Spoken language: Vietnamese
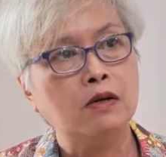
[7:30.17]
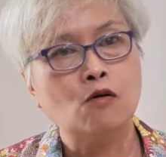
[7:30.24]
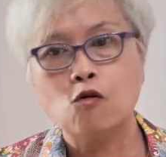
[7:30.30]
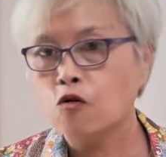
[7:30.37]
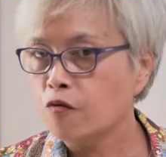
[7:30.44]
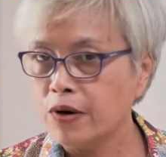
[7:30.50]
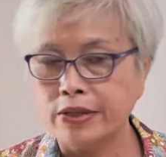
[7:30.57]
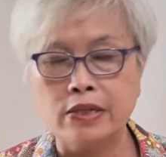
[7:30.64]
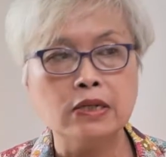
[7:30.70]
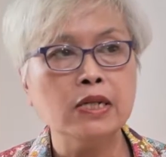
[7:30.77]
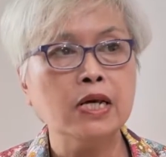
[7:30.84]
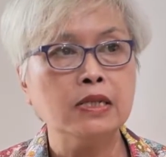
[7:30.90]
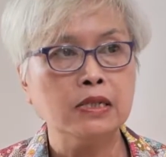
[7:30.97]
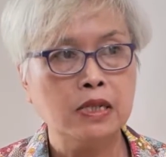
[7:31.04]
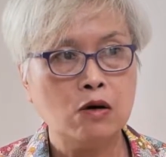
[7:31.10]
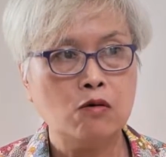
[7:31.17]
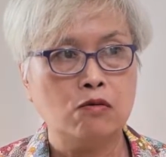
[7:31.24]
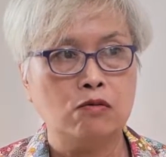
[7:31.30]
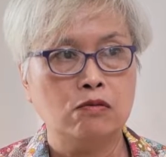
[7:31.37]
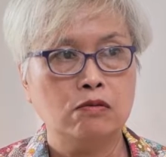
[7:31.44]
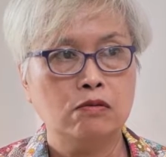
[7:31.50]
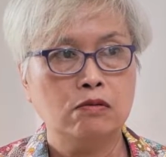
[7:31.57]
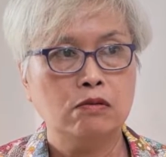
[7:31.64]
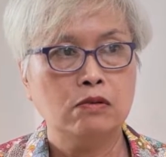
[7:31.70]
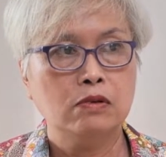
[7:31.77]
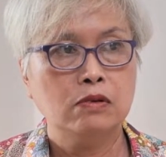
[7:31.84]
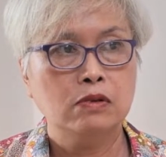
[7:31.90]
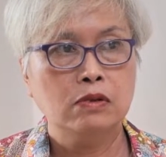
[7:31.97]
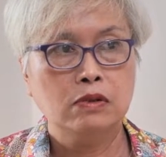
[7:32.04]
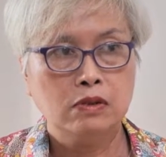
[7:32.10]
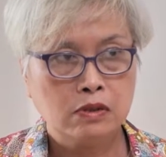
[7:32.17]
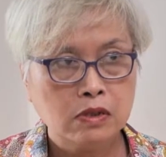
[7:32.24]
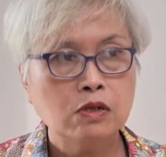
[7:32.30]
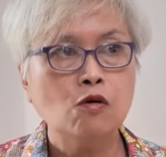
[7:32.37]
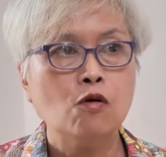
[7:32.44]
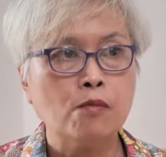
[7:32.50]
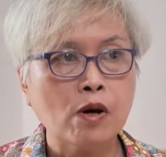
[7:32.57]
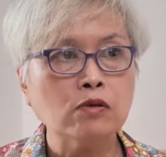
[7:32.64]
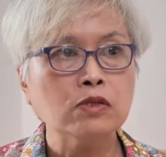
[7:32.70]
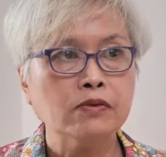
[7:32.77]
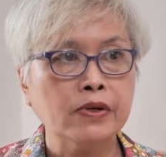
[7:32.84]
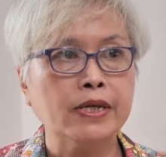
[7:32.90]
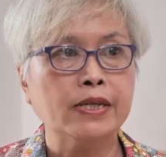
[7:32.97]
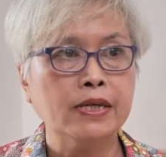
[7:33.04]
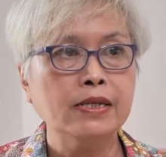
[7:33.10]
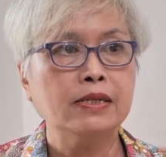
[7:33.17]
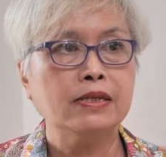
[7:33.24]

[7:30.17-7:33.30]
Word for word: cô không phải đứng lên nữa đâu cứ ngồi móc như vậy đấy